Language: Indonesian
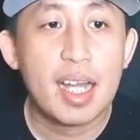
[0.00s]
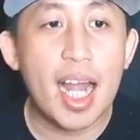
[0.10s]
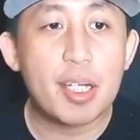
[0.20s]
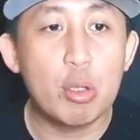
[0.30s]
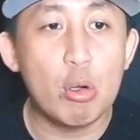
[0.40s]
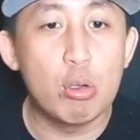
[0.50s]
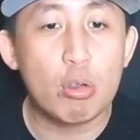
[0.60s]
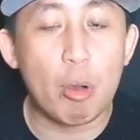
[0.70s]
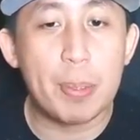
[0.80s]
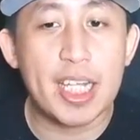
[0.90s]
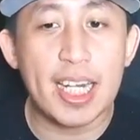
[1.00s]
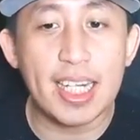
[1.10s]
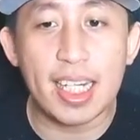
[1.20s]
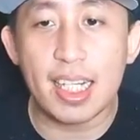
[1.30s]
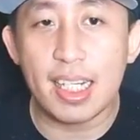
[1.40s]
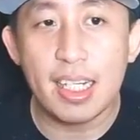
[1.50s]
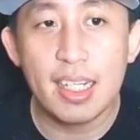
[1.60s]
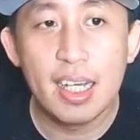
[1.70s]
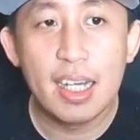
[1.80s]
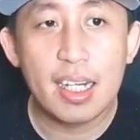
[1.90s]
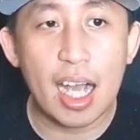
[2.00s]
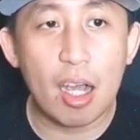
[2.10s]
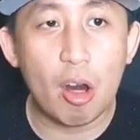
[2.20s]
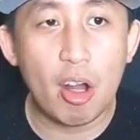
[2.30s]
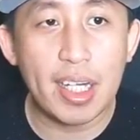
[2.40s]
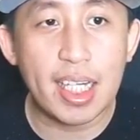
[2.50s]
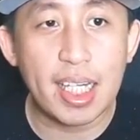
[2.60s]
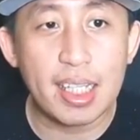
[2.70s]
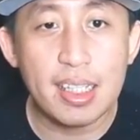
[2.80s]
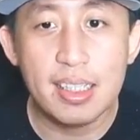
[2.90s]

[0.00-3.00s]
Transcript: Aduh, kok begini? Nggak cloning.